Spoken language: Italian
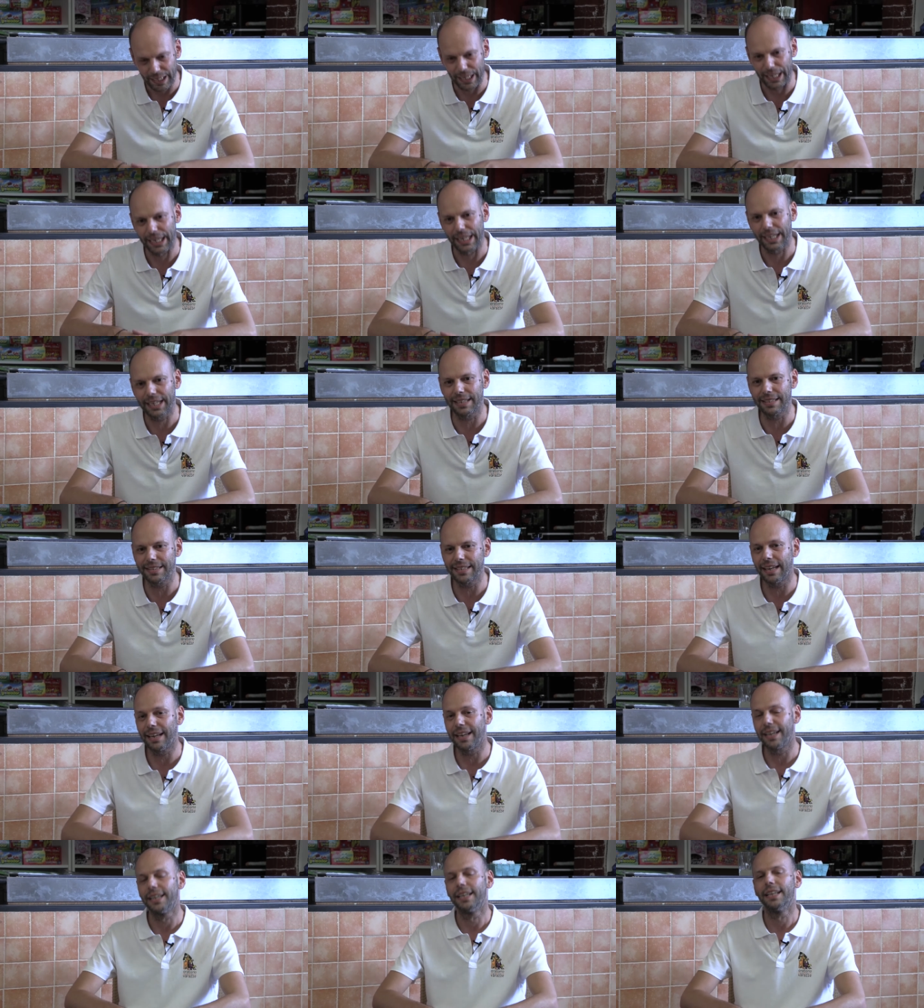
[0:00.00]
Ah, la
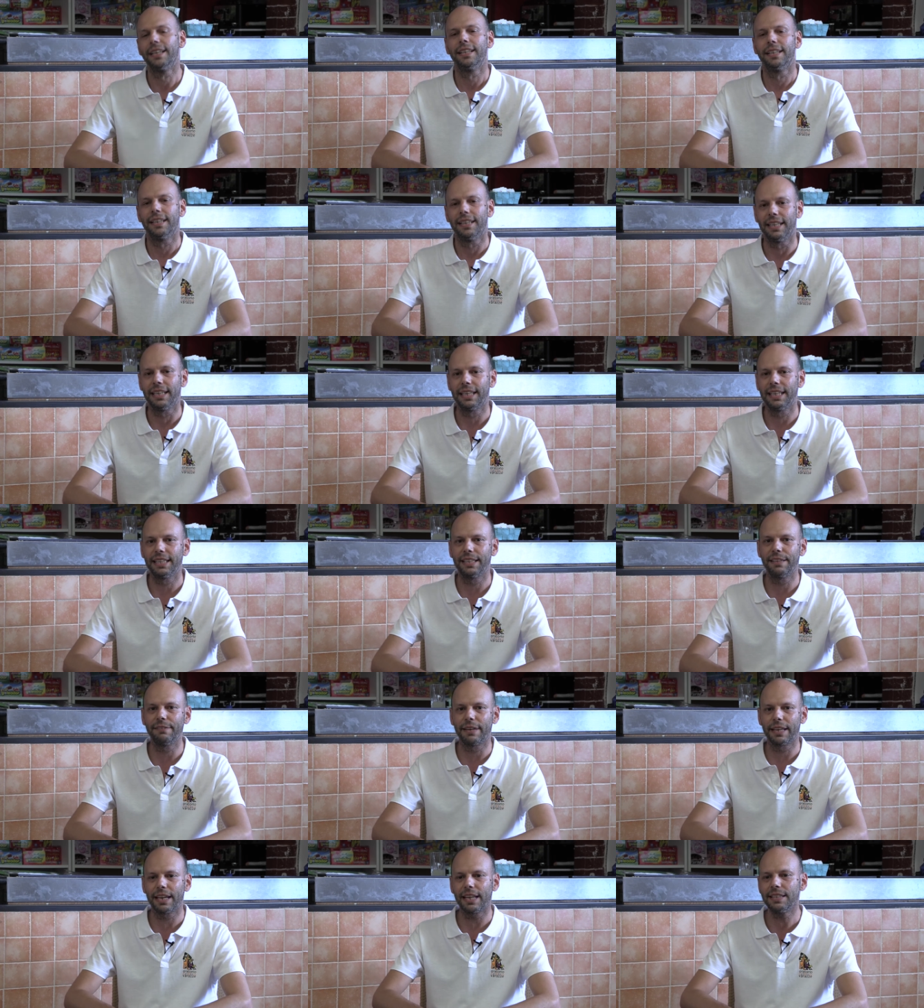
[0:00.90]
casa eh,
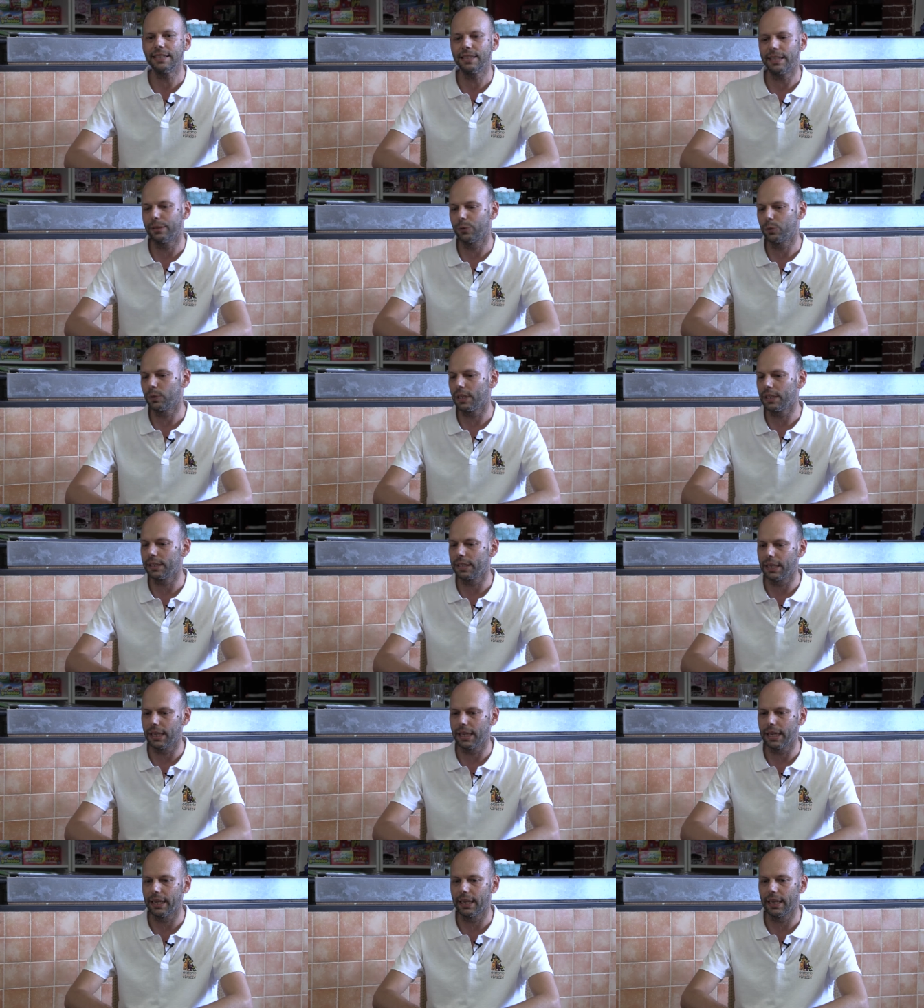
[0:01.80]
di Varazze è una
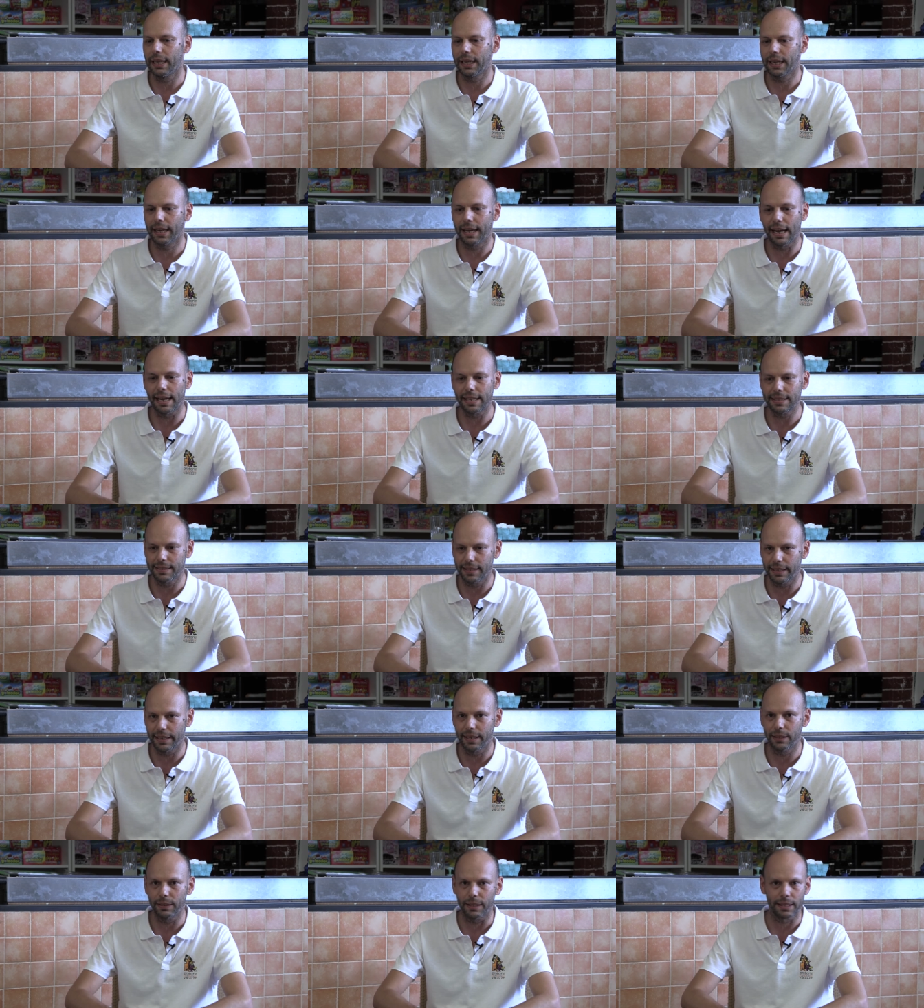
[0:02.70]
delle
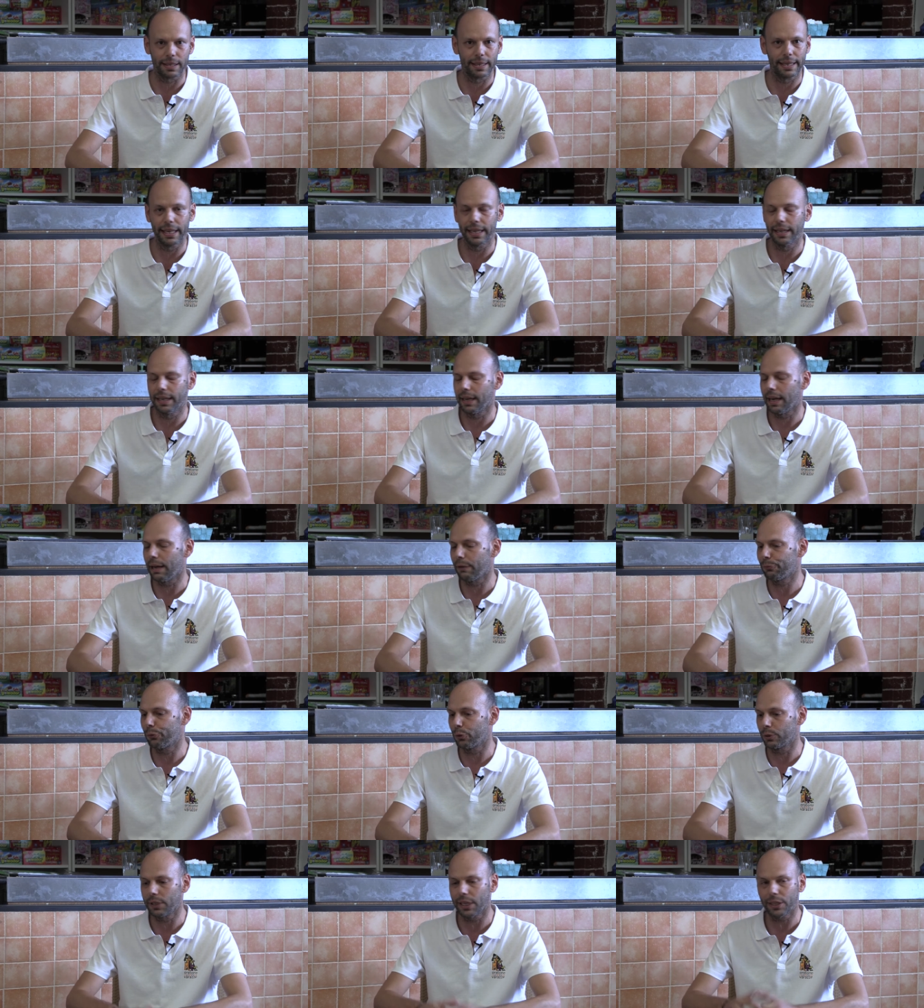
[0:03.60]
case che ha
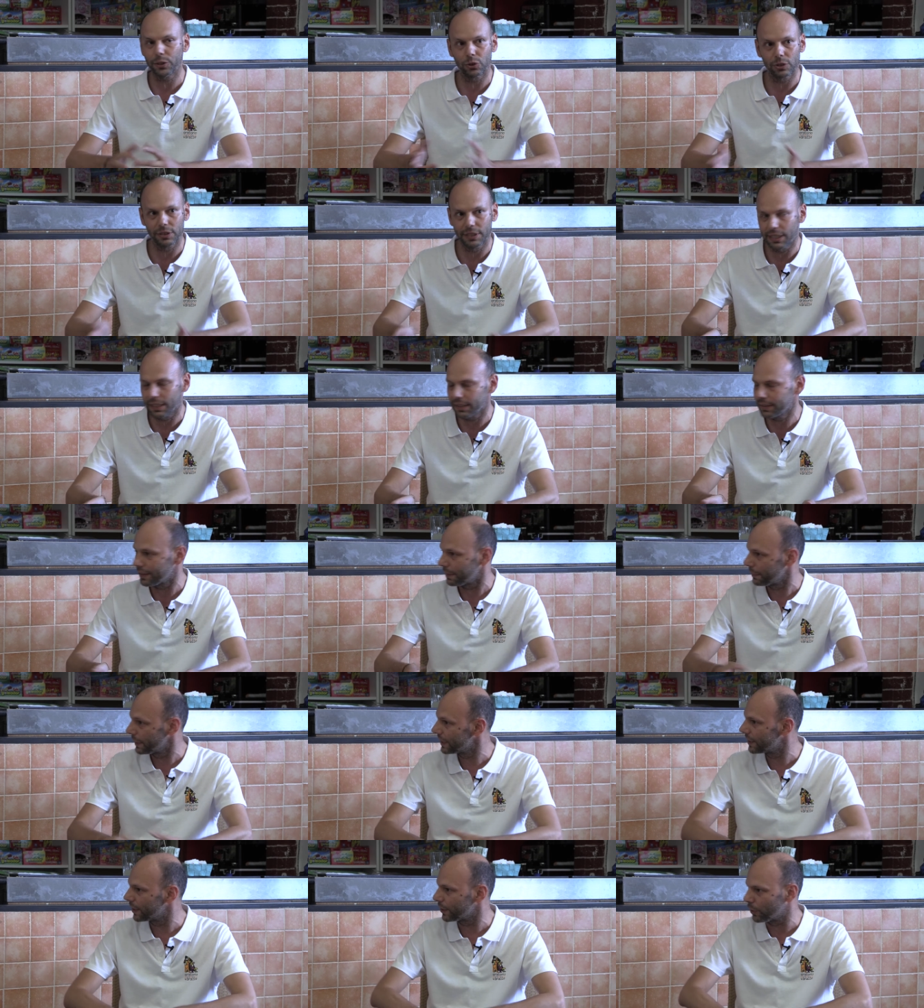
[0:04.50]
fondato
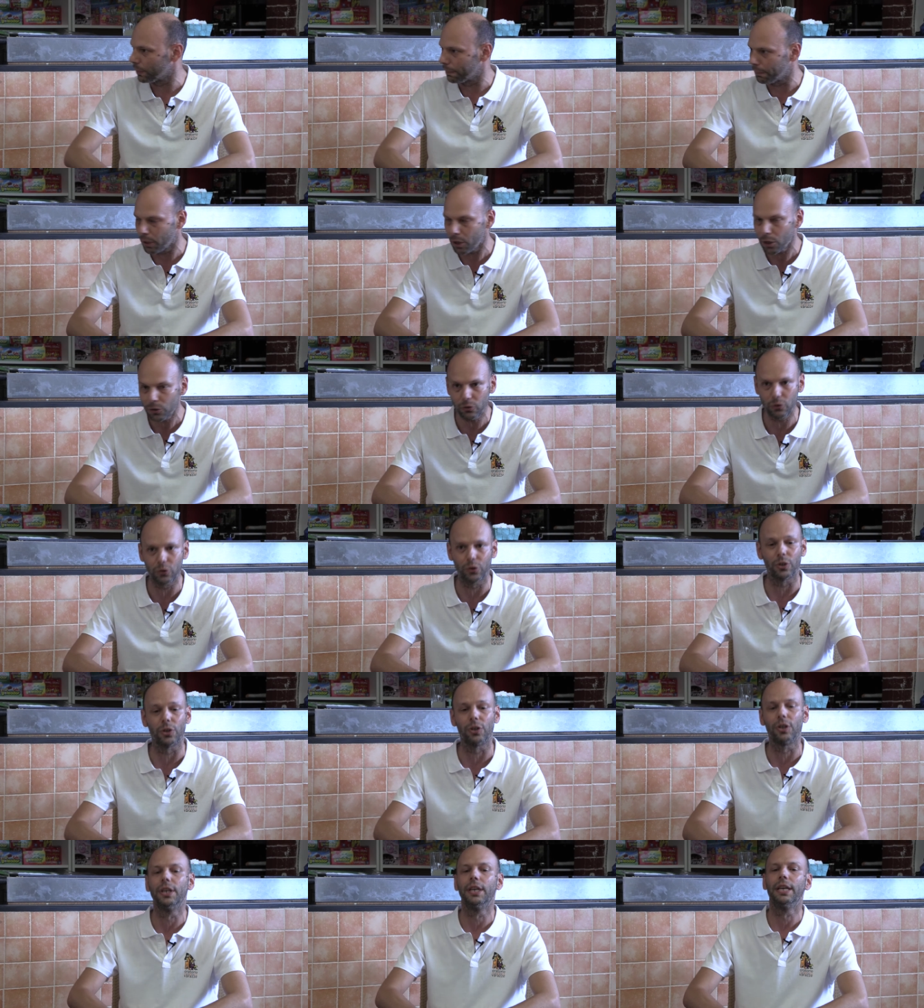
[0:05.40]
direttamente Don
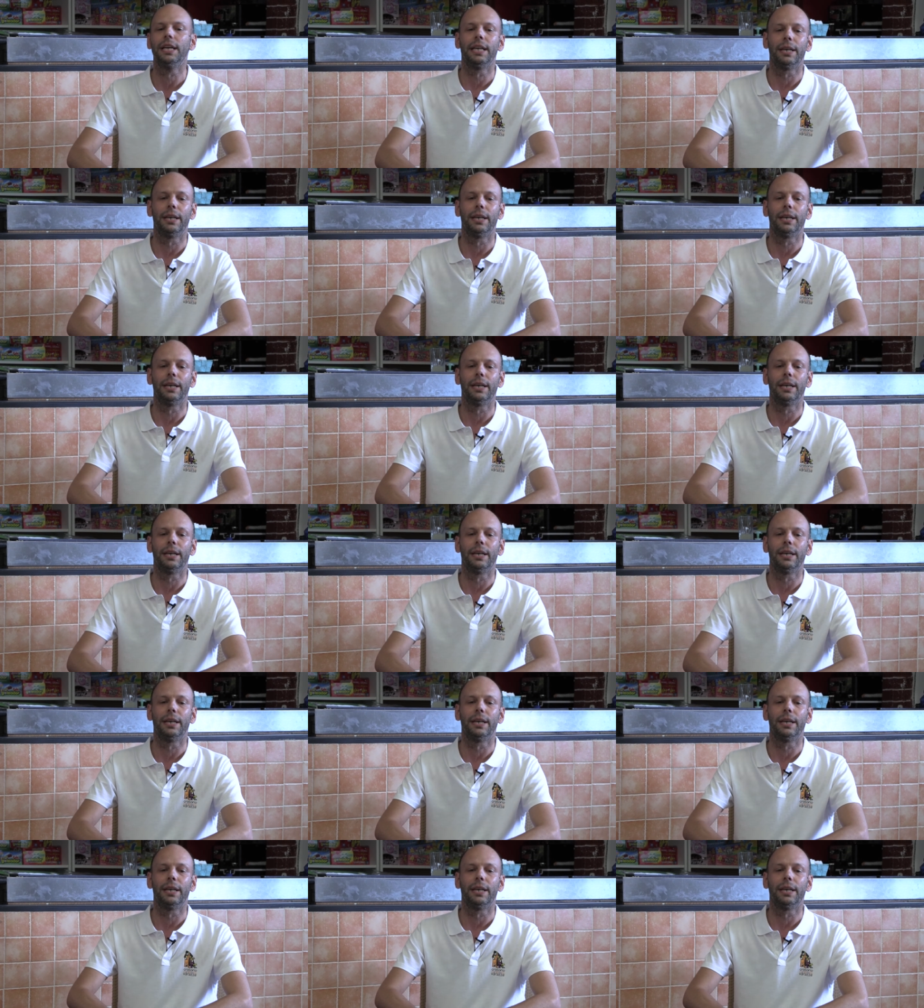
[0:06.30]
Bosco